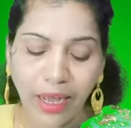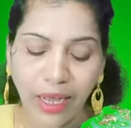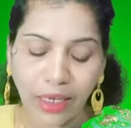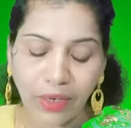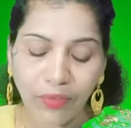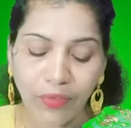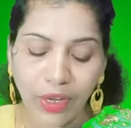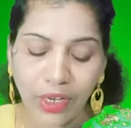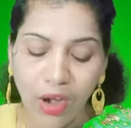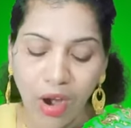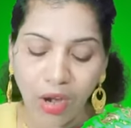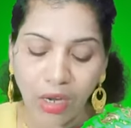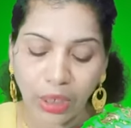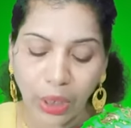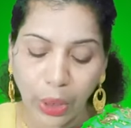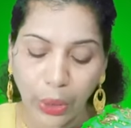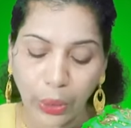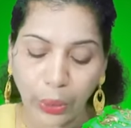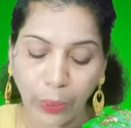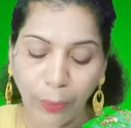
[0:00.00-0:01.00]
கருவியினால்
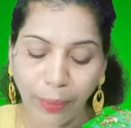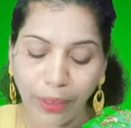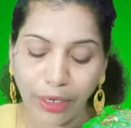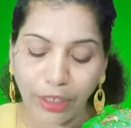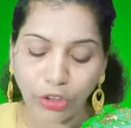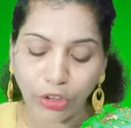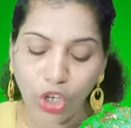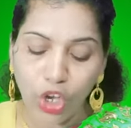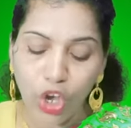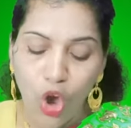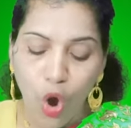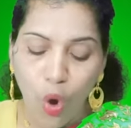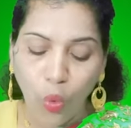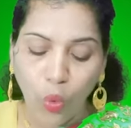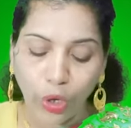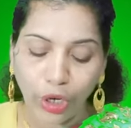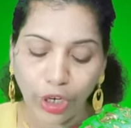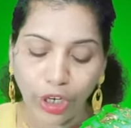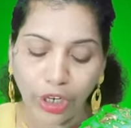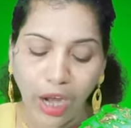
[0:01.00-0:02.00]
கருப்பிடித்து
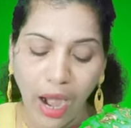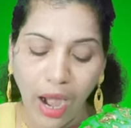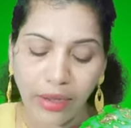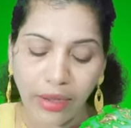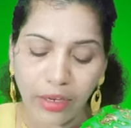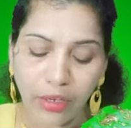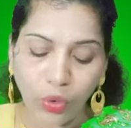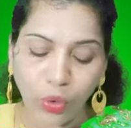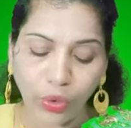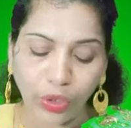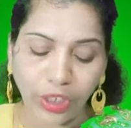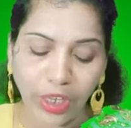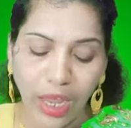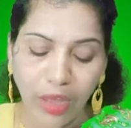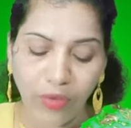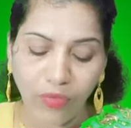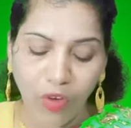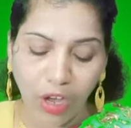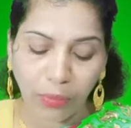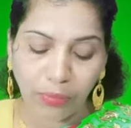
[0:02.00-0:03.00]
ஒரு கன்று குட்டியை
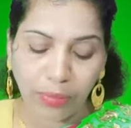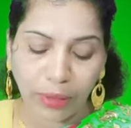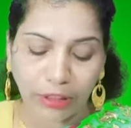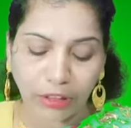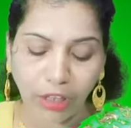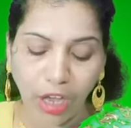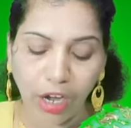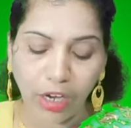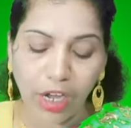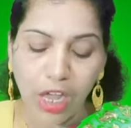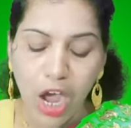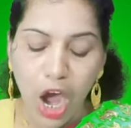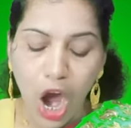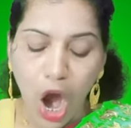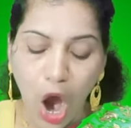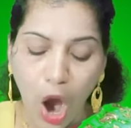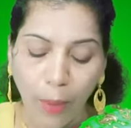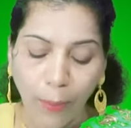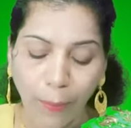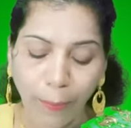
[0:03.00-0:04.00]
வார்ப்பித்தான்
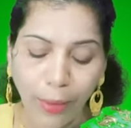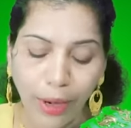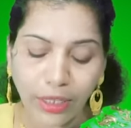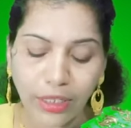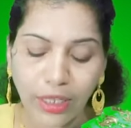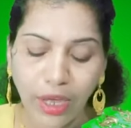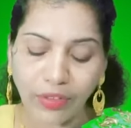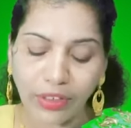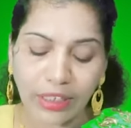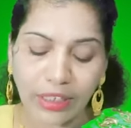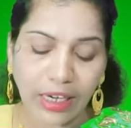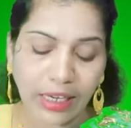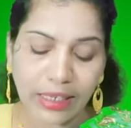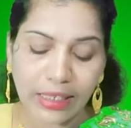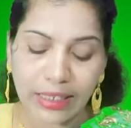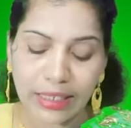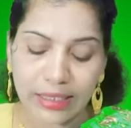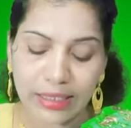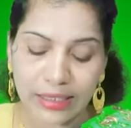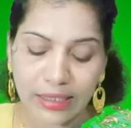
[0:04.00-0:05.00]
அப்பொழுது அவர்கள்
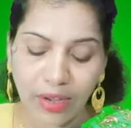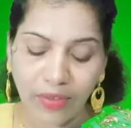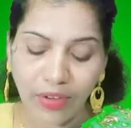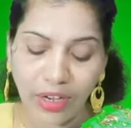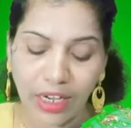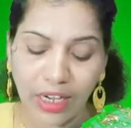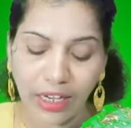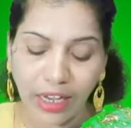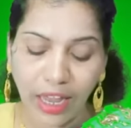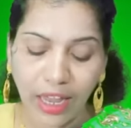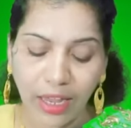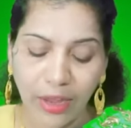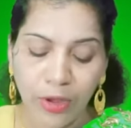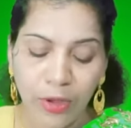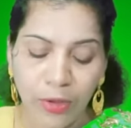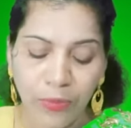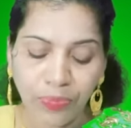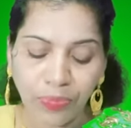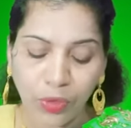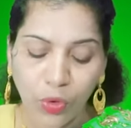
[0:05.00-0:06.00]
இஸ்ரவேலரே
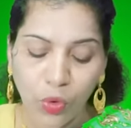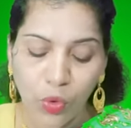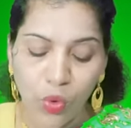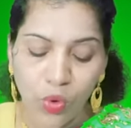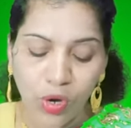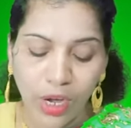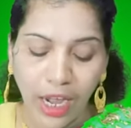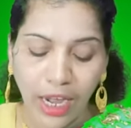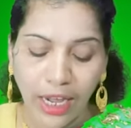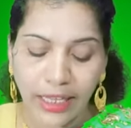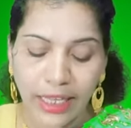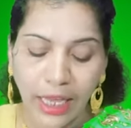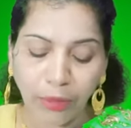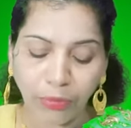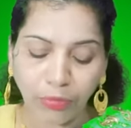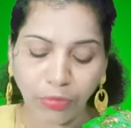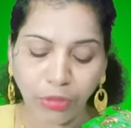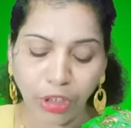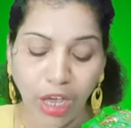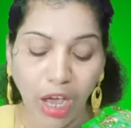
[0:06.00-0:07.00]
உங்களை
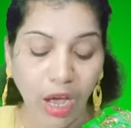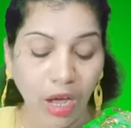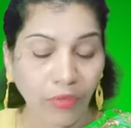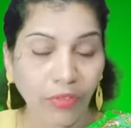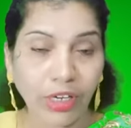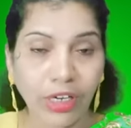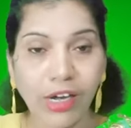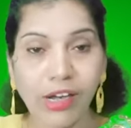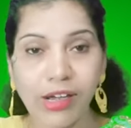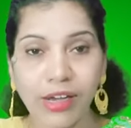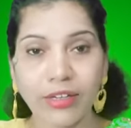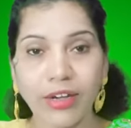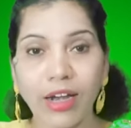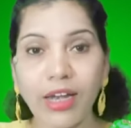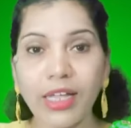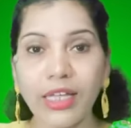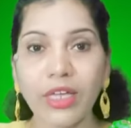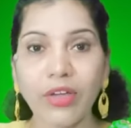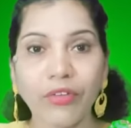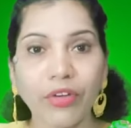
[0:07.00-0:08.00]
எடுத்து அவர்கள்
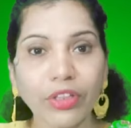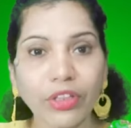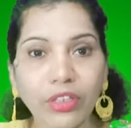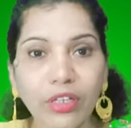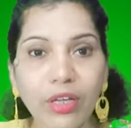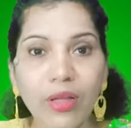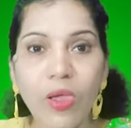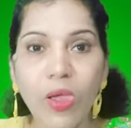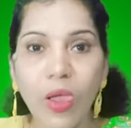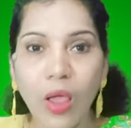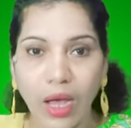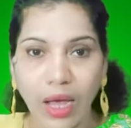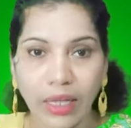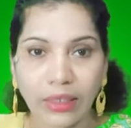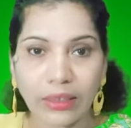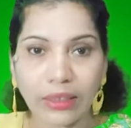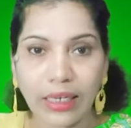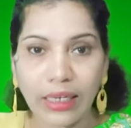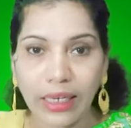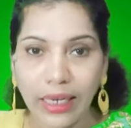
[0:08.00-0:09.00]
என்றால் இங்கு வந்து
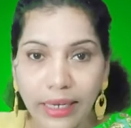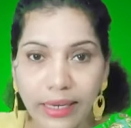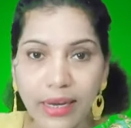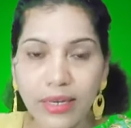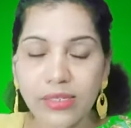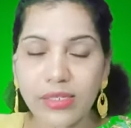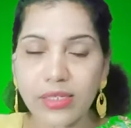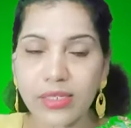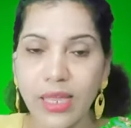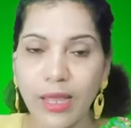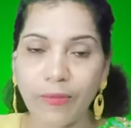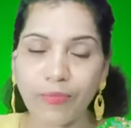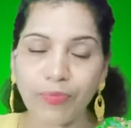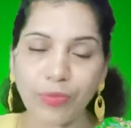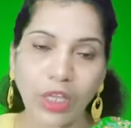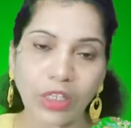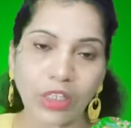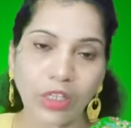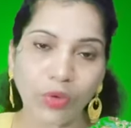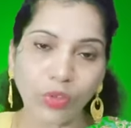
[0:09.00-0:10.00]
அந்த லீடர்ஸ
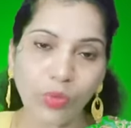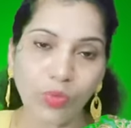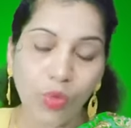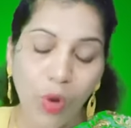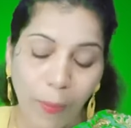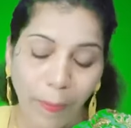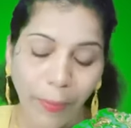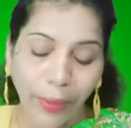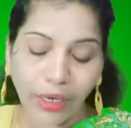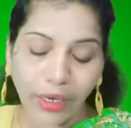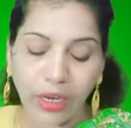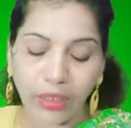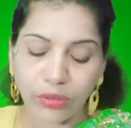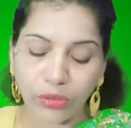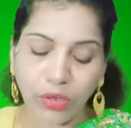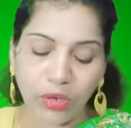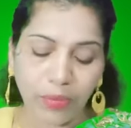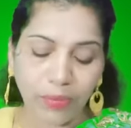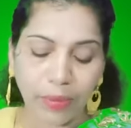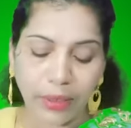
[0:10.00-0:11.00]
அதாவது மூப்பர்களை
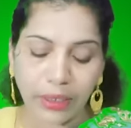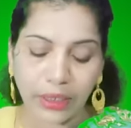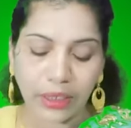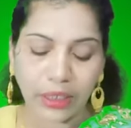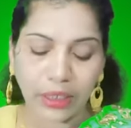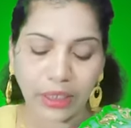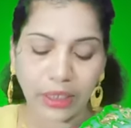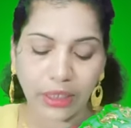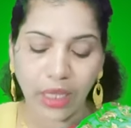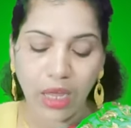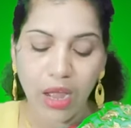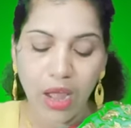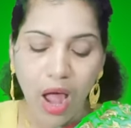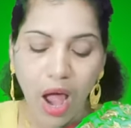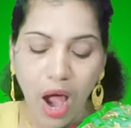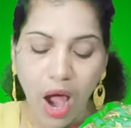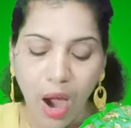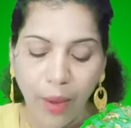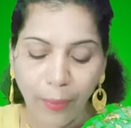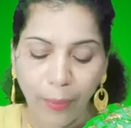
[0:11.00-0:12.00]
சொல்லப்பட்டிருக்கிறது
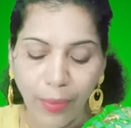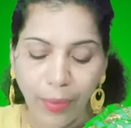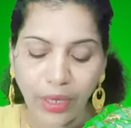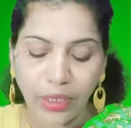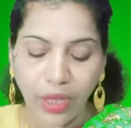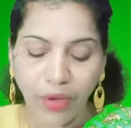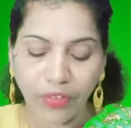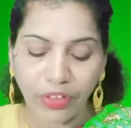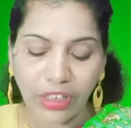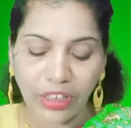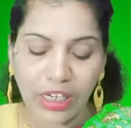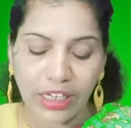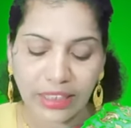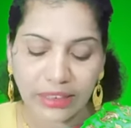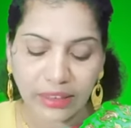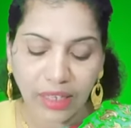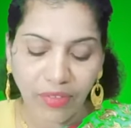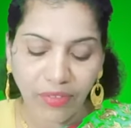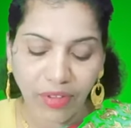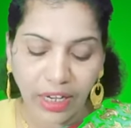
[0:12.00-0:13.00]
அப்பொழுது அவர்கள்
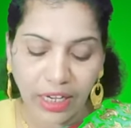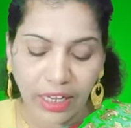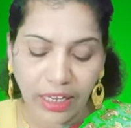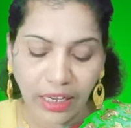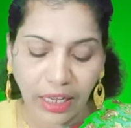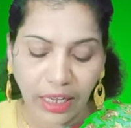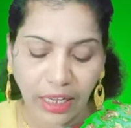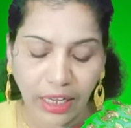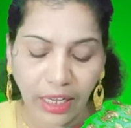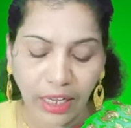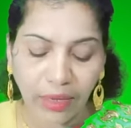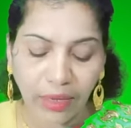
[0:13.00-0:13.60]
இஸ்ரவேலரே